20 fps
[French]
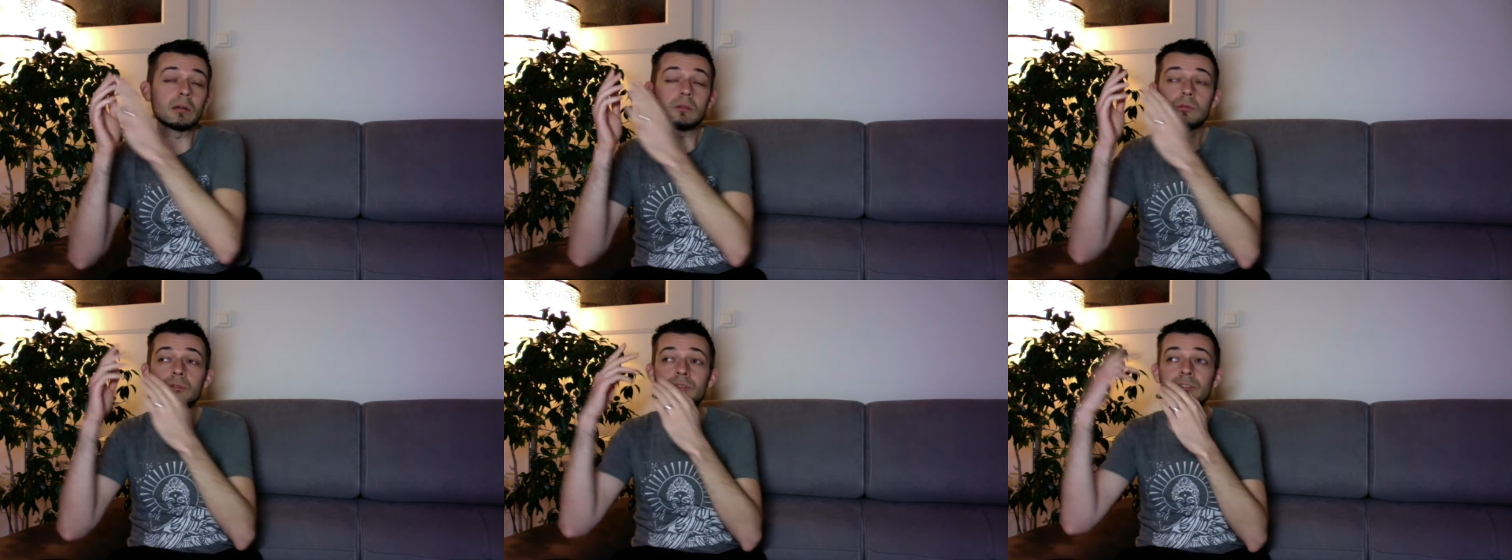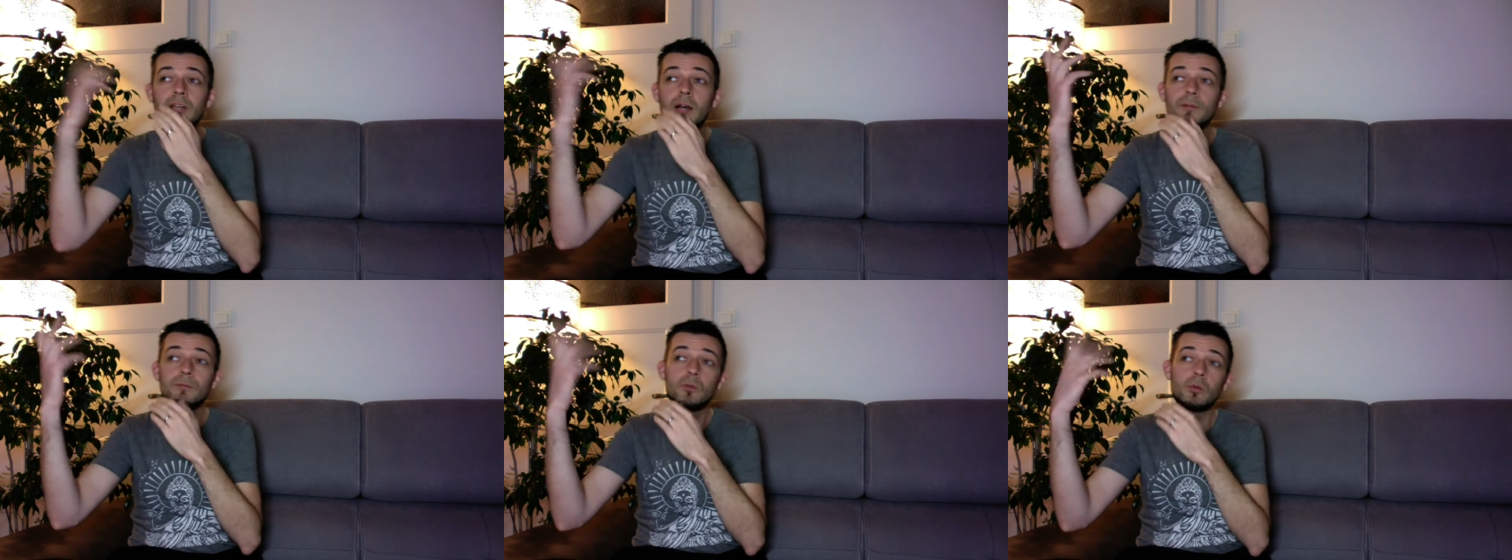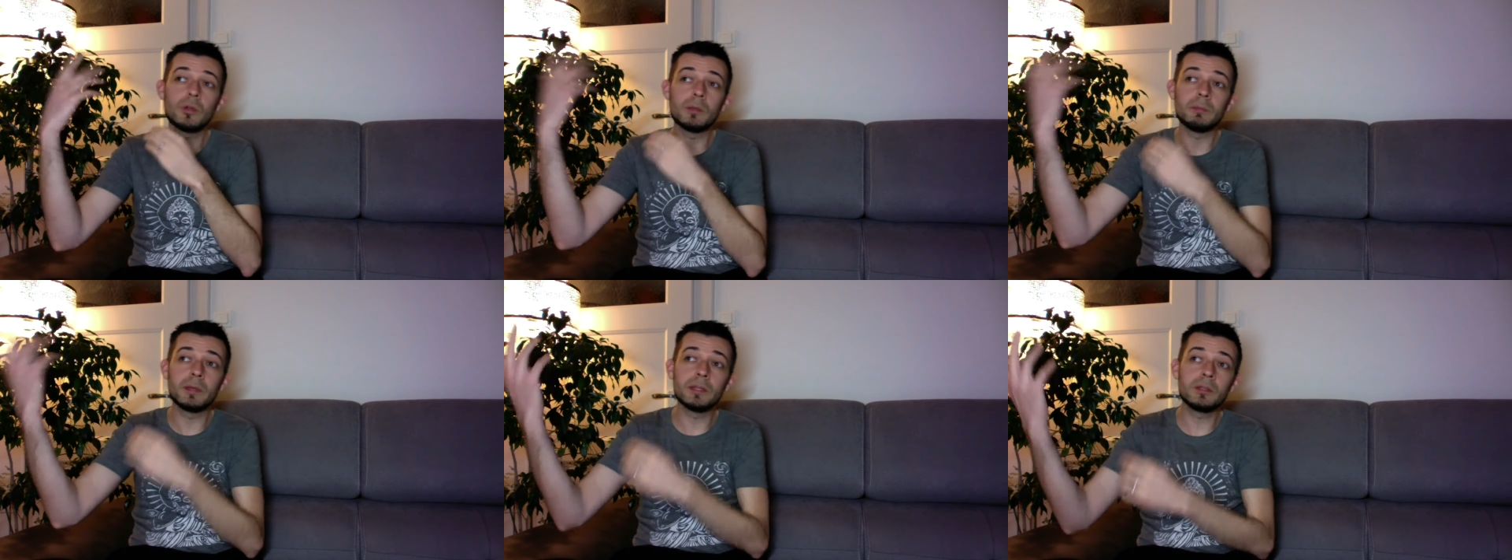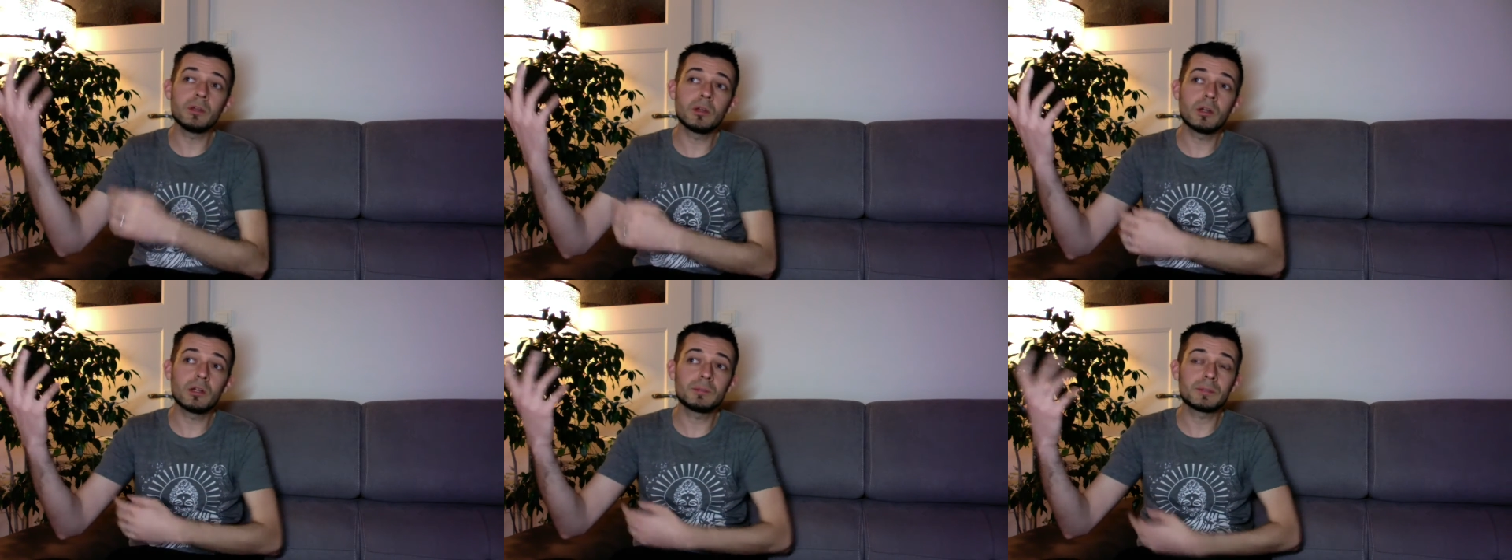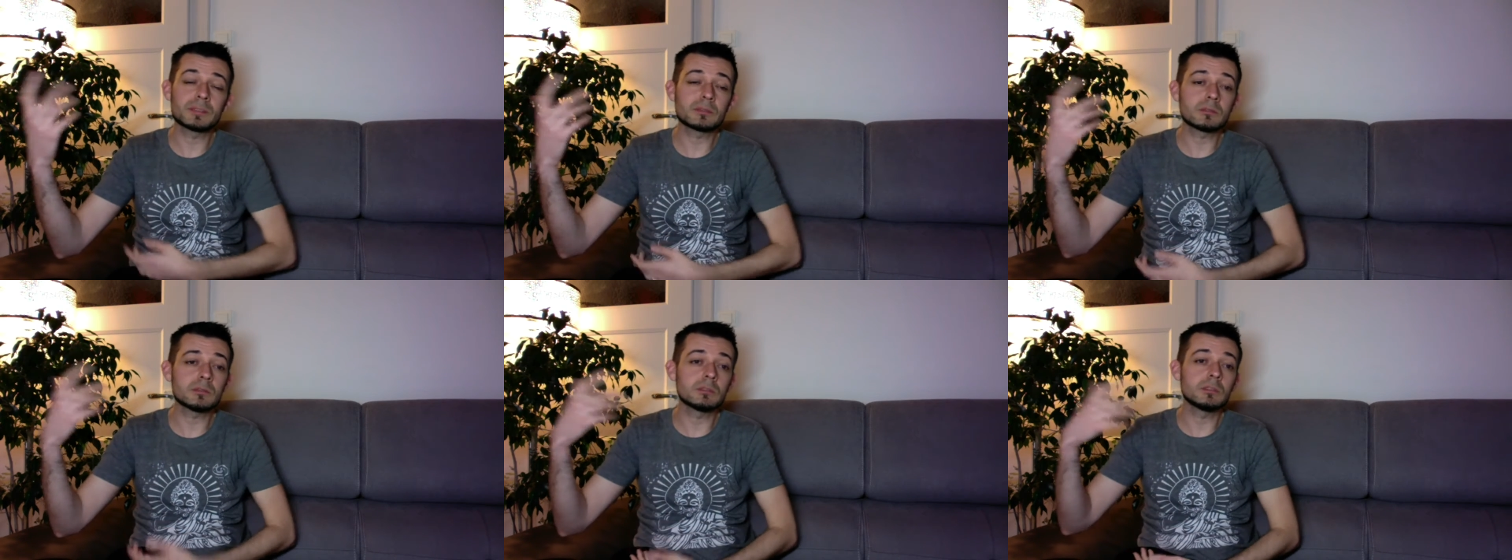du cerveau est meilleur parce
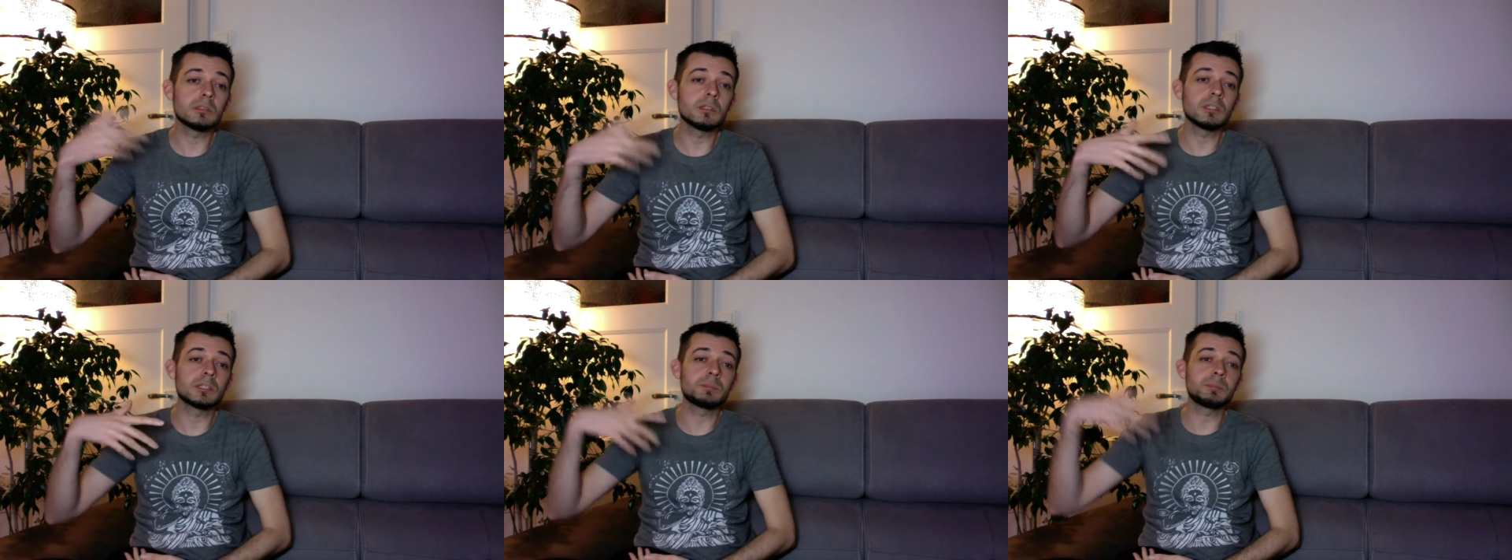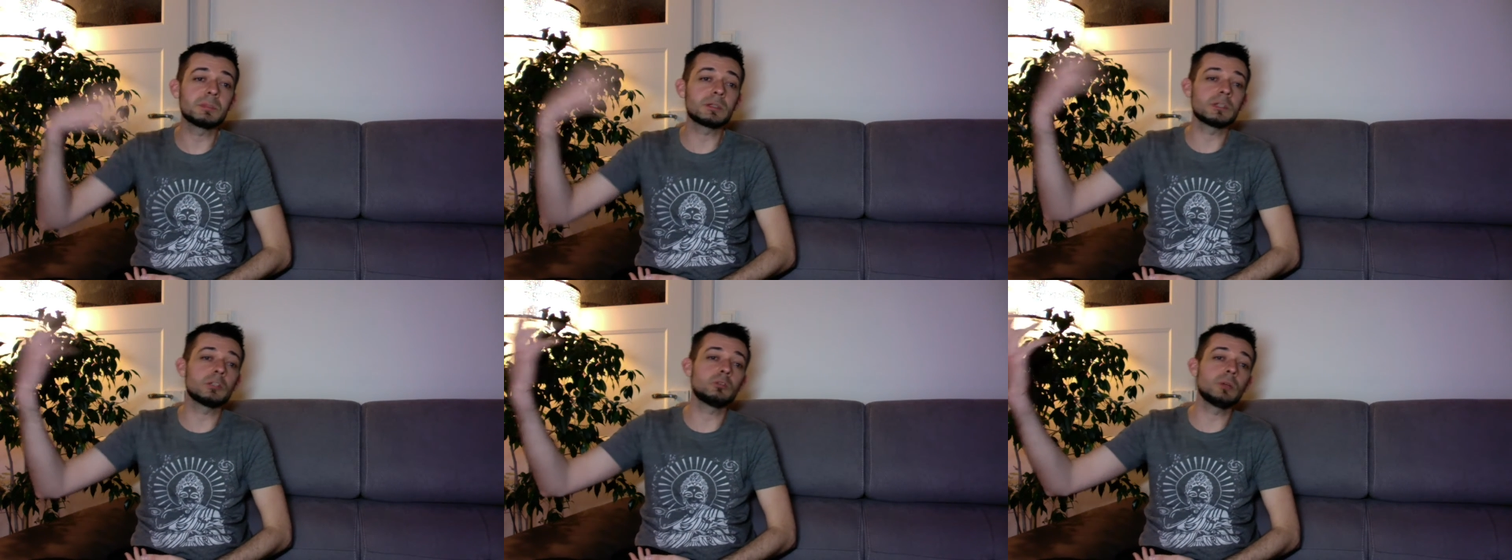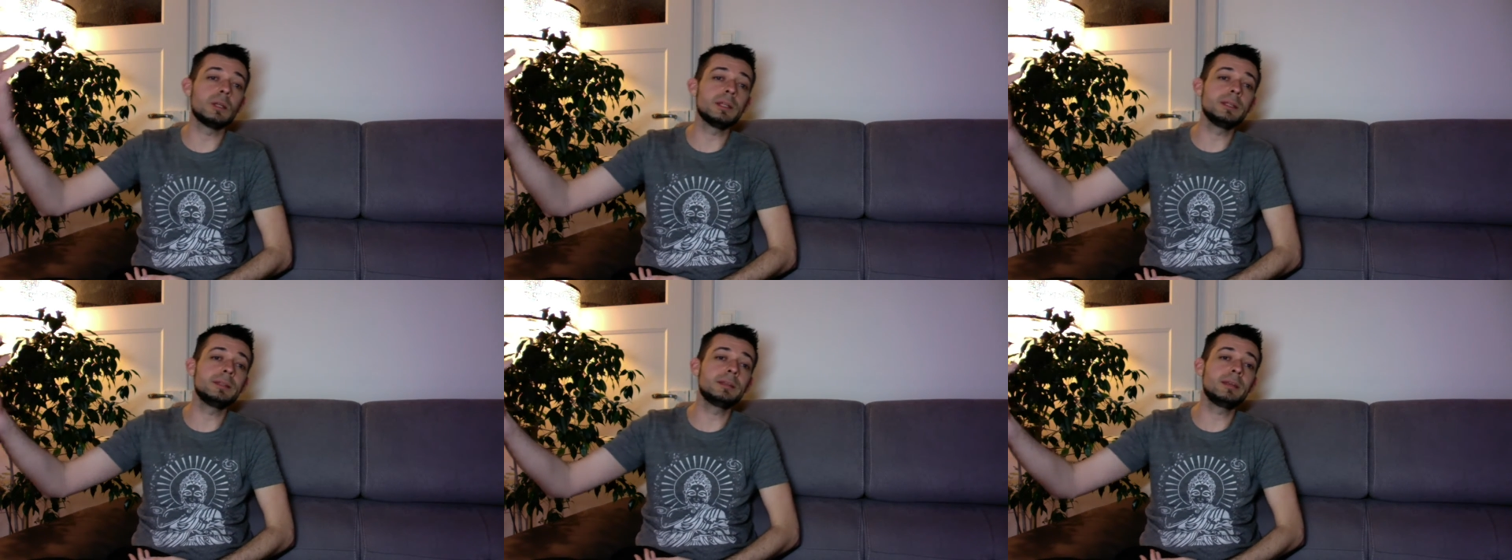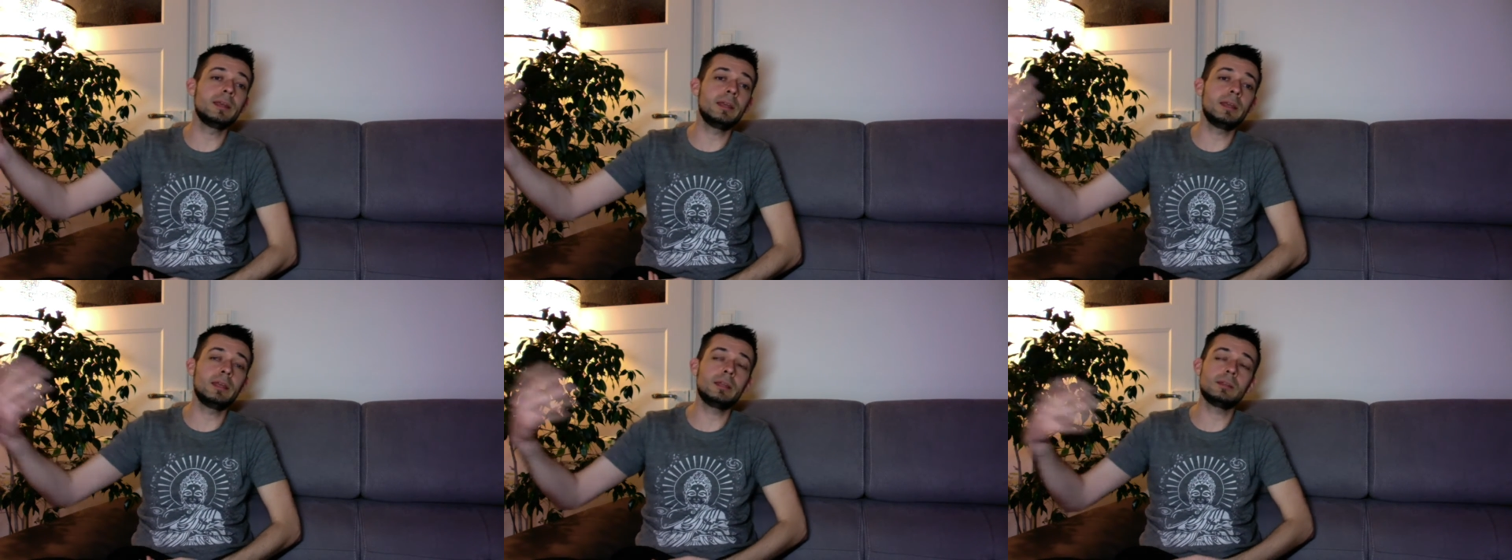que c'est la spiritualité,